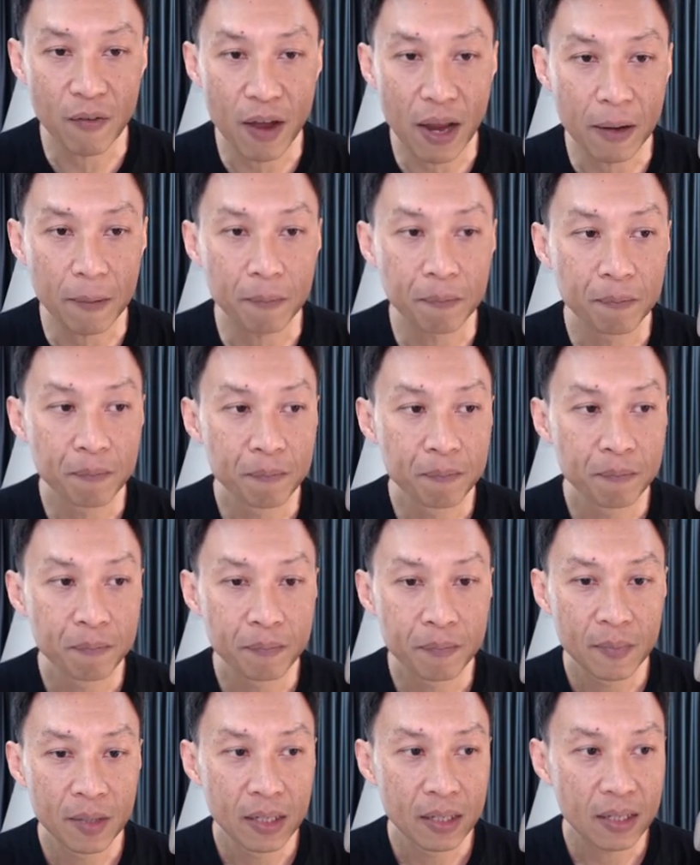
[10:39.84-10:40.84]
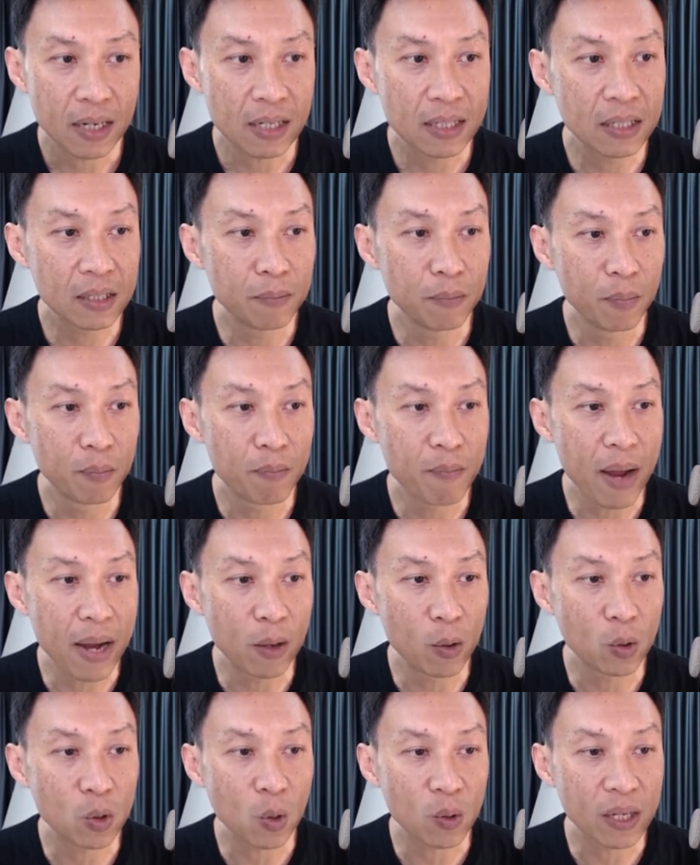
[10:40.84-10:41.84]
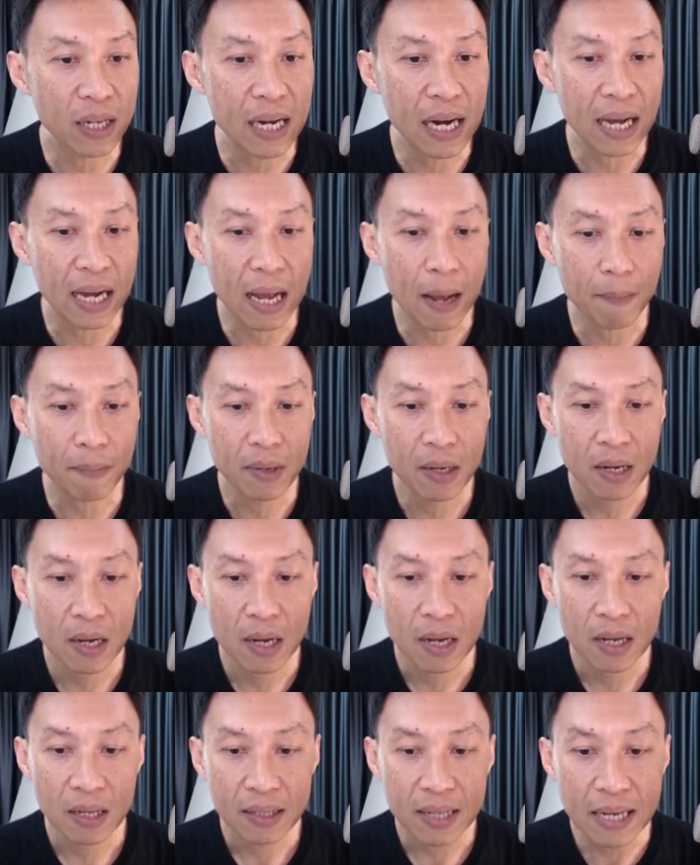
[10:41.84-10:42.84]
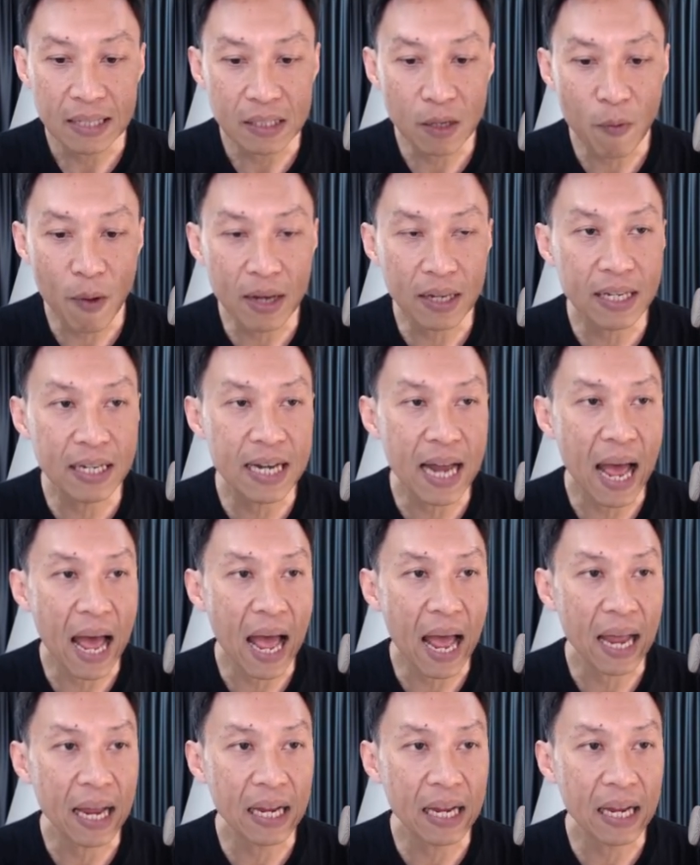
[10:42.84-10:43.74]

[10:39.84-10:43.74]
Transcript: Event ก็คือเมนูตรงนี้แหละครับ Test Event ที่ไหน